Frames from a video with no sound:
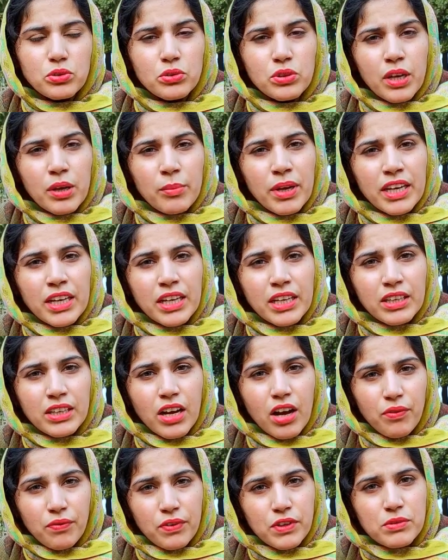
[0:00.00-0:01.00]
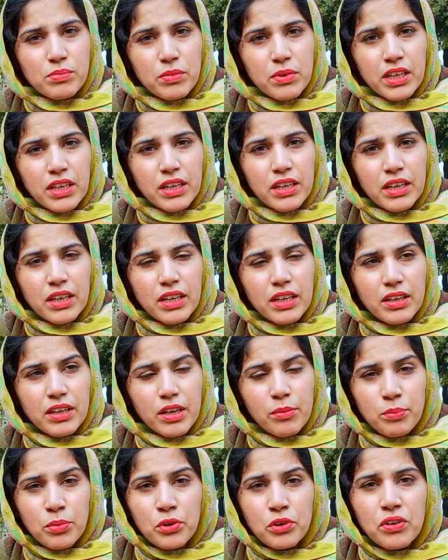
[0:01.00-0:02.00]
चूँकि मैंने ऑफ़िस में
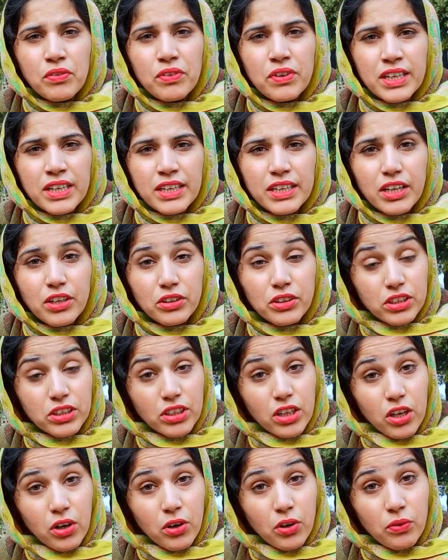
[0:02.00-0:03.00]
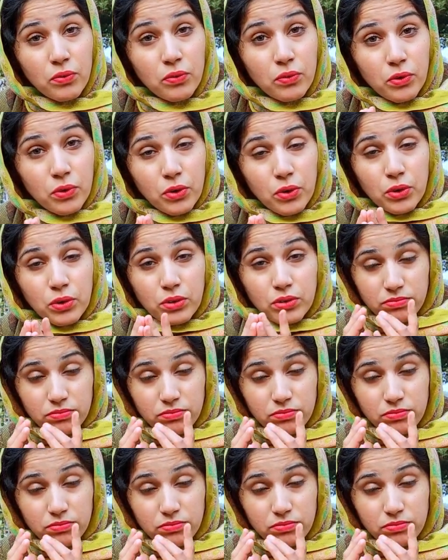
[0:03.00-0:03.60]
कंप्यूटर वर्क करना होता था और वो